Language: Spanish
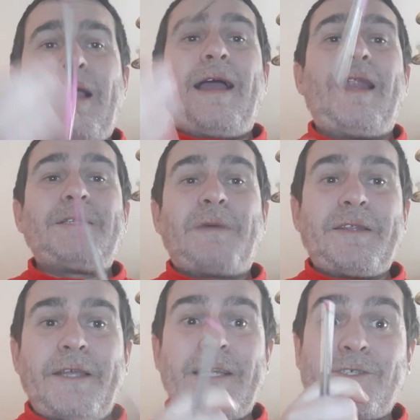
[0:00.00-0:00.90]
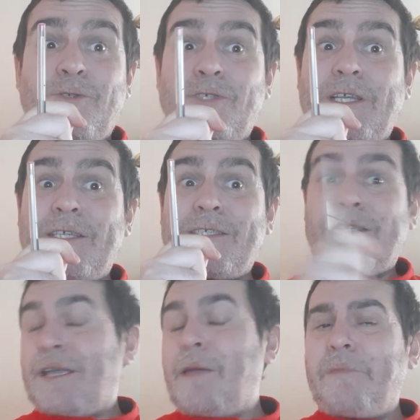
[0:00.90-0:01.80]
A las panteras rosas
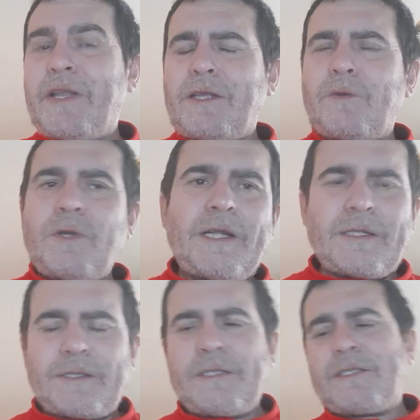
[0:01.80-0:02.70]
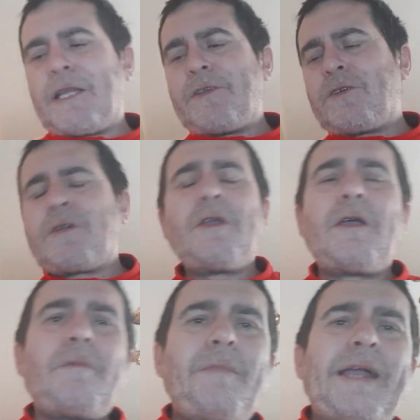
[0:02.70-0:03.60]
en particular. Sí, señor.
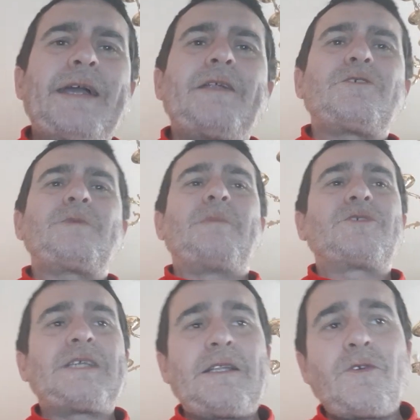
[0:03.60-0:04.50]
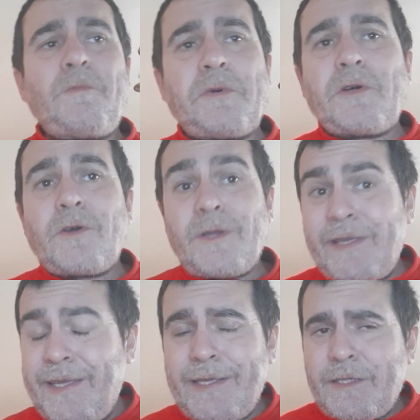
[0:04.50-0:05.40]
Venga, nos vamos al grupo
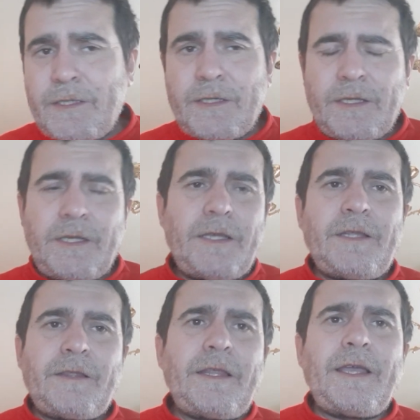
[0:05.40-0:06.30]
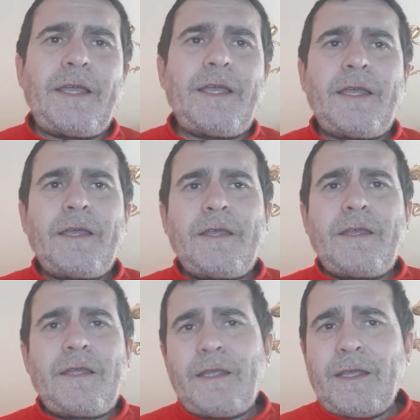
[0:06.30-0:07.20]
I. I de
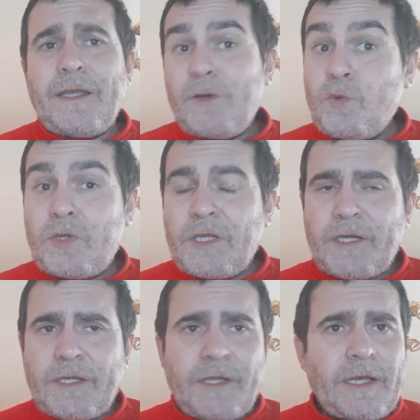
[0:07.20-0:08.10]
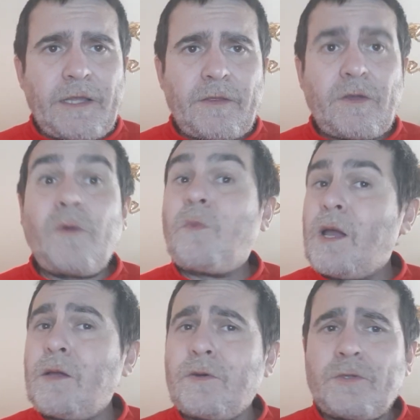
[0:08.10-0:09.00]
inutilidad, como
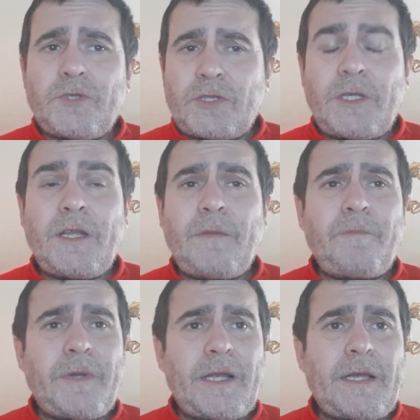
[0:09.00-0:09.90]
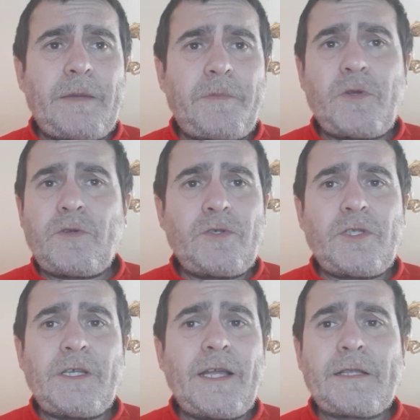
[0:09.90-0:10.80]
algunos tienen para
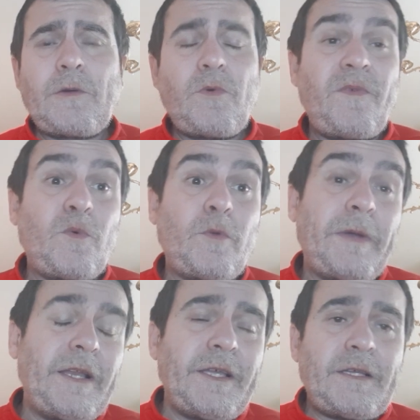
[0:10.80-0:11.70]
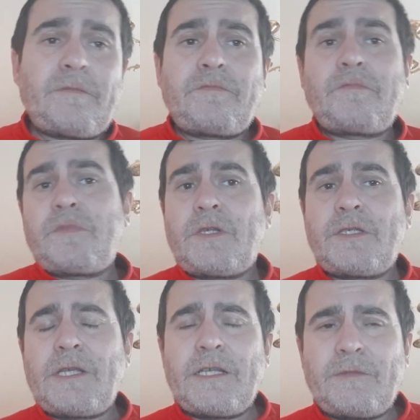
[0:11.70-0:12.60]
pronosticar la UEFA Europa League.
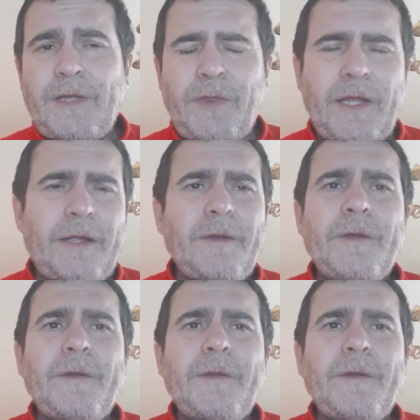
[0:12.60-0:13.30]
¿Qué se les va a hacer?